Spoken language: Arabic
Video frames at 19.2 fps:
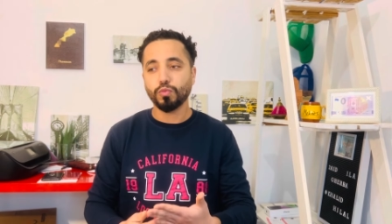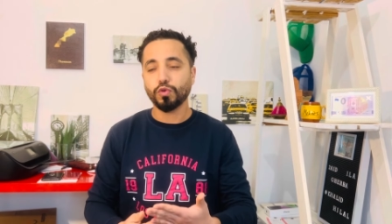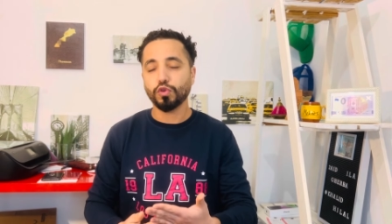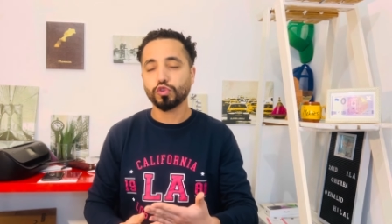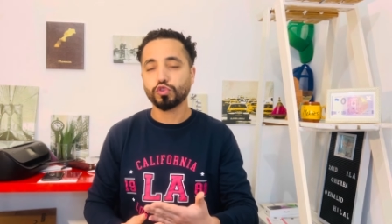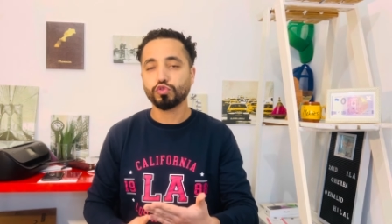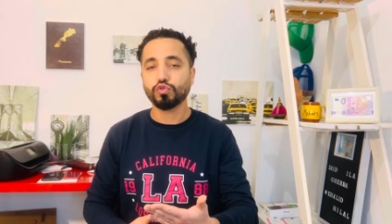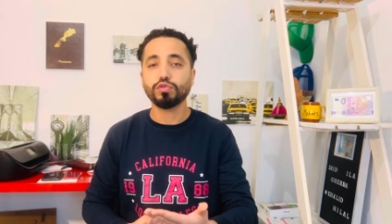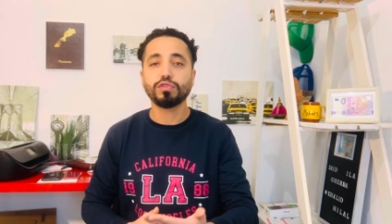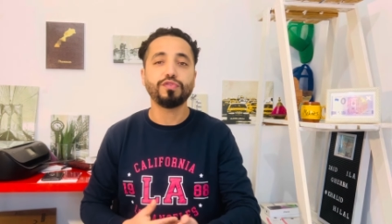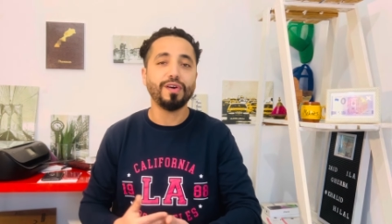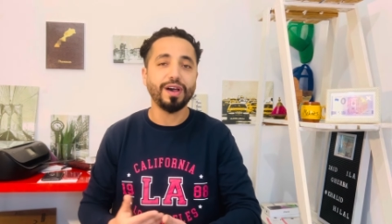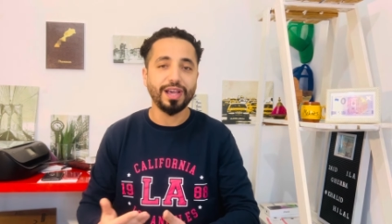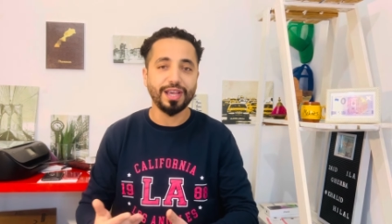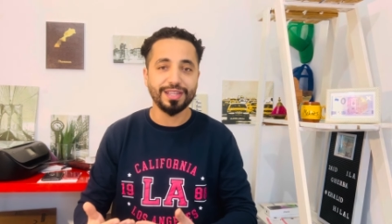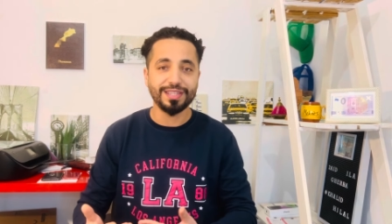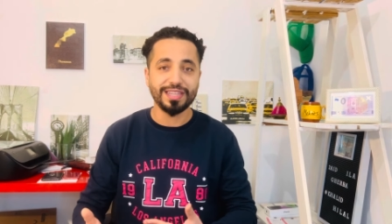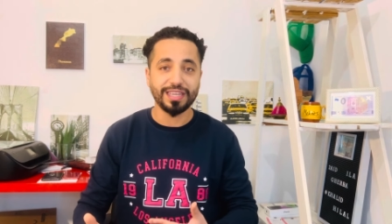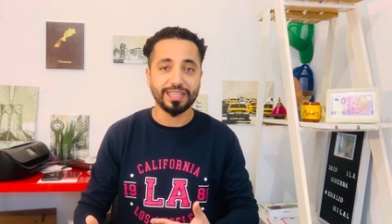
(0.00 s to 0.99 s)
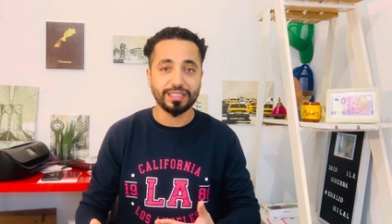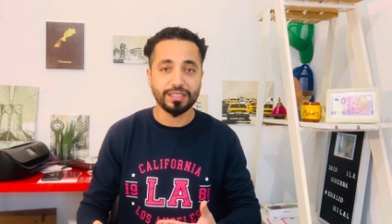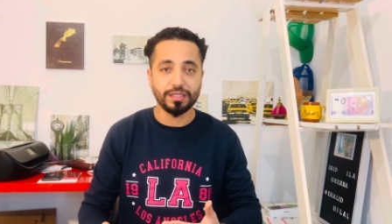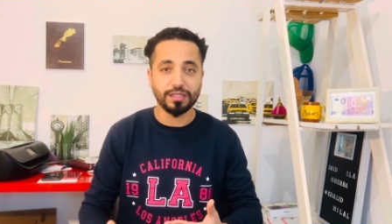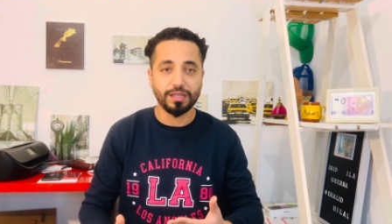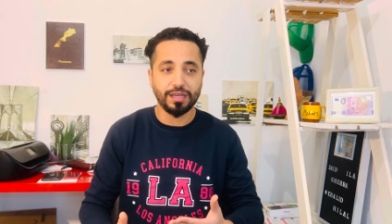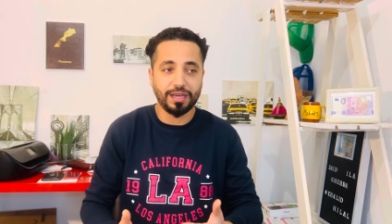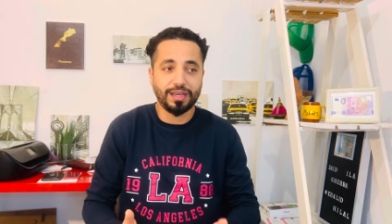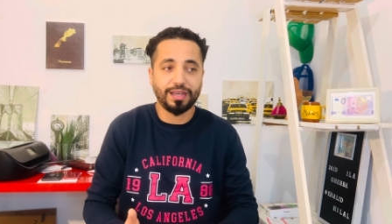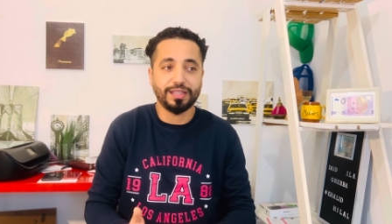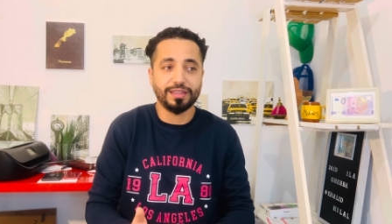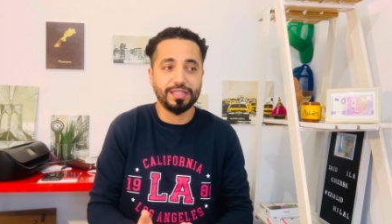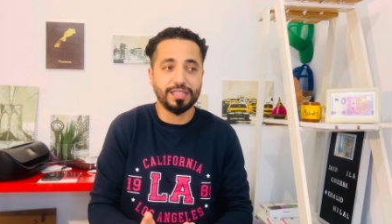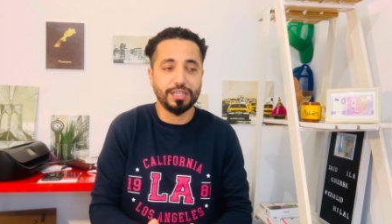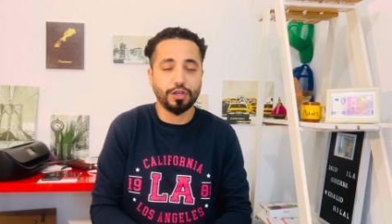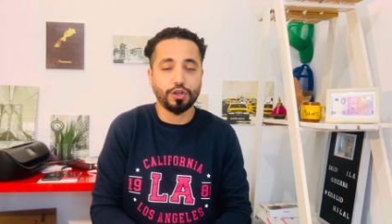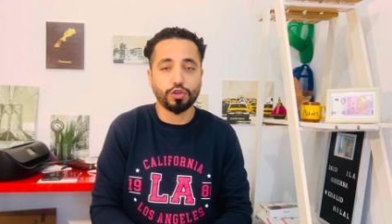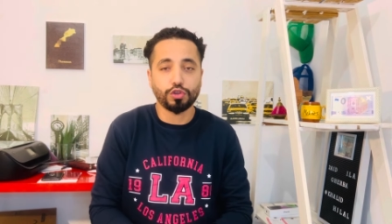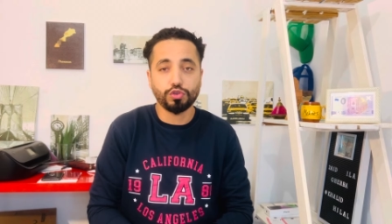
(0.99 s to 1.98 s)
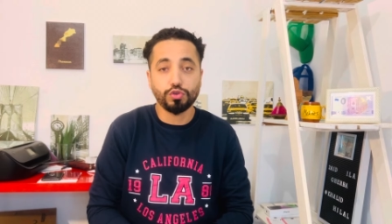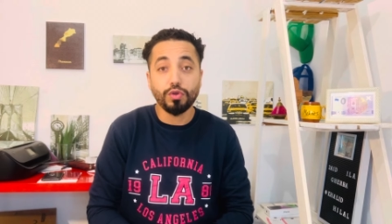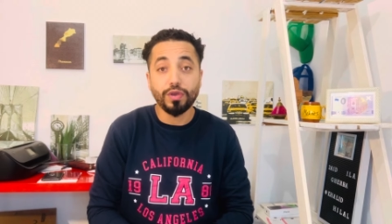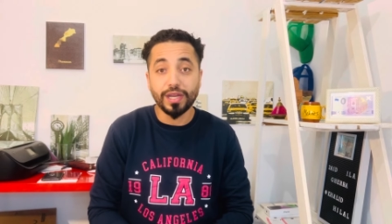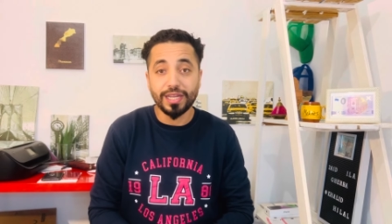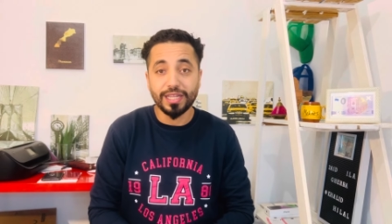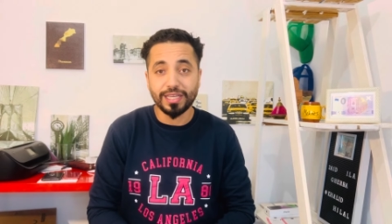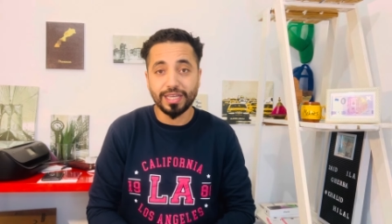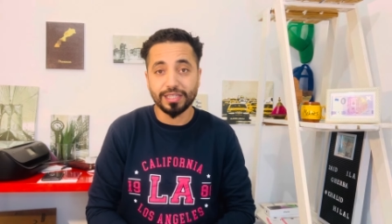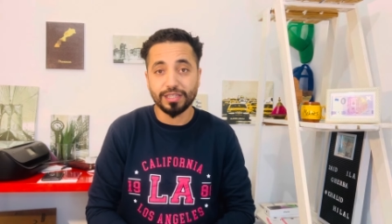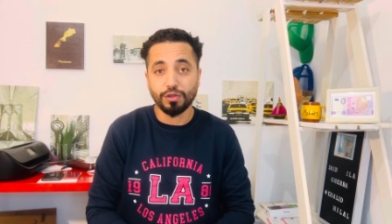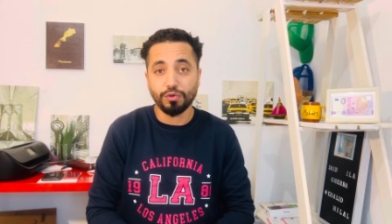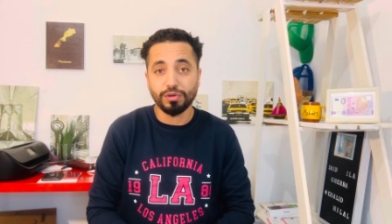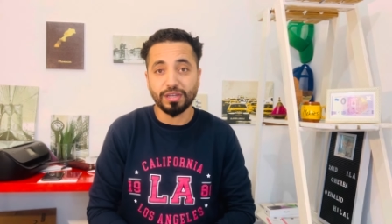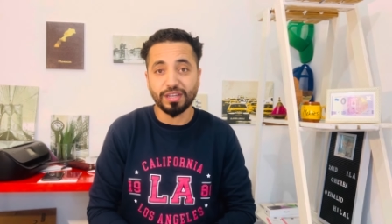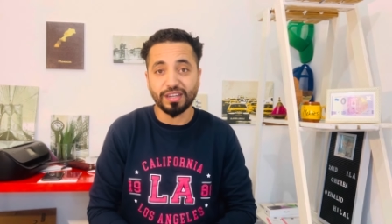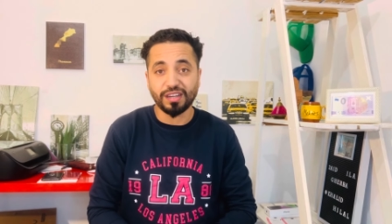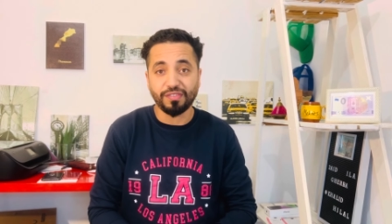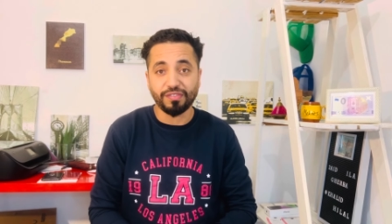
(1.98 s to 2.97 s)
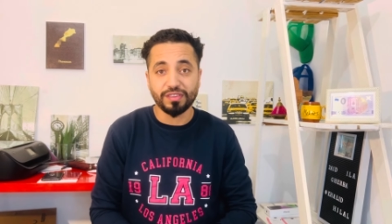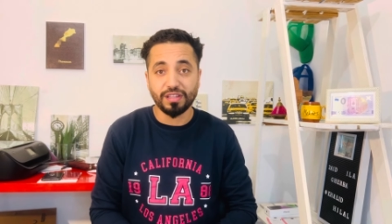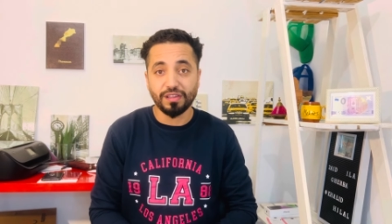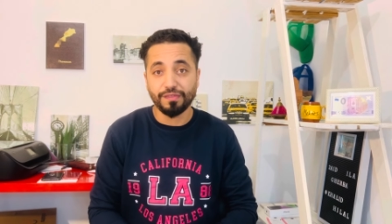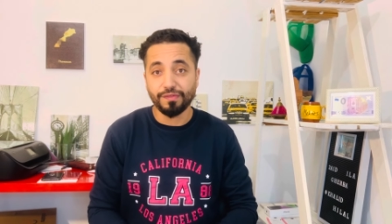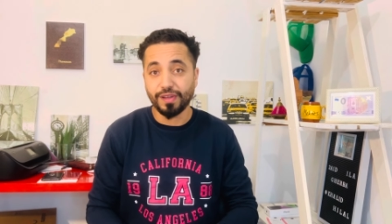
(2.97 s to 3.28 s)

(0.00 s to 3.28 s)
الصدفه انك خدي ردوا عليك عطاوك الرفض